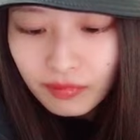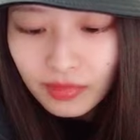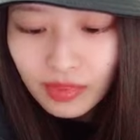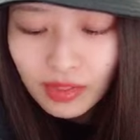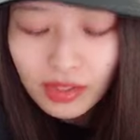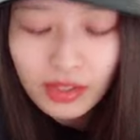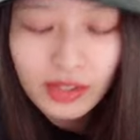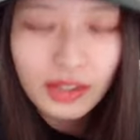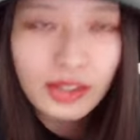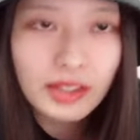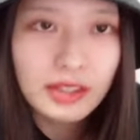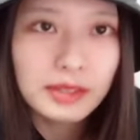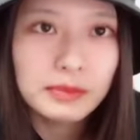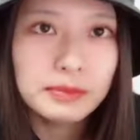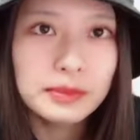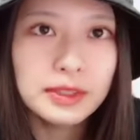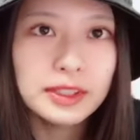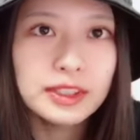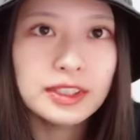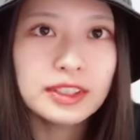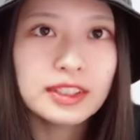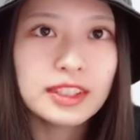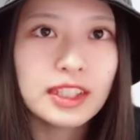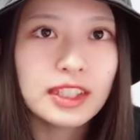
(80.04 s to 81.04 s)
あ、
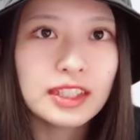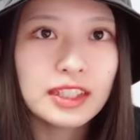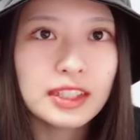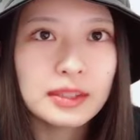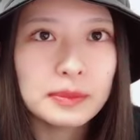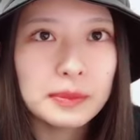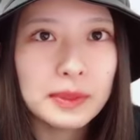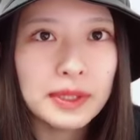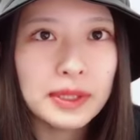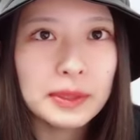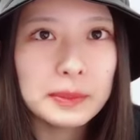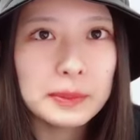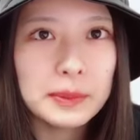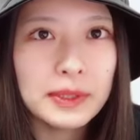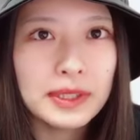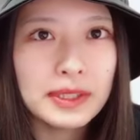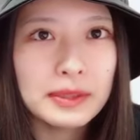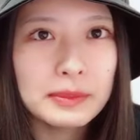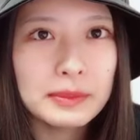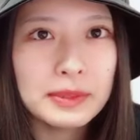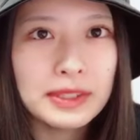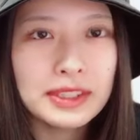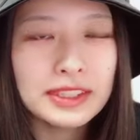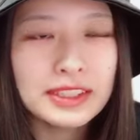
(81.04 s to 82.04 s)
水かきバリバリ
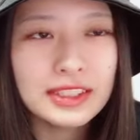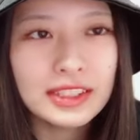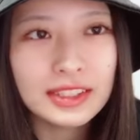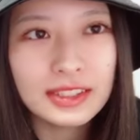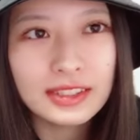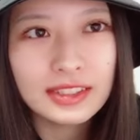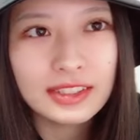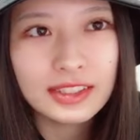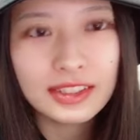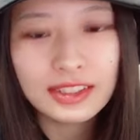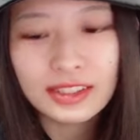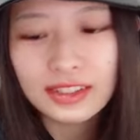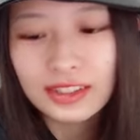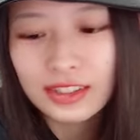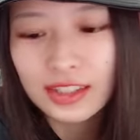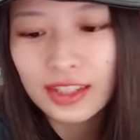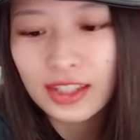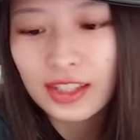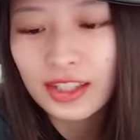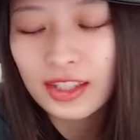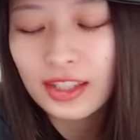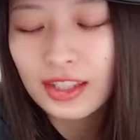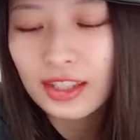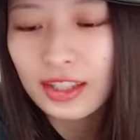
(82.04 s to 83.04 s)
ましたったっ
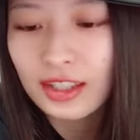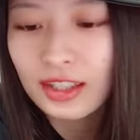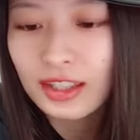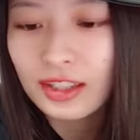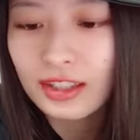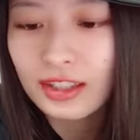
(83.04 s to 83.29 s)
て。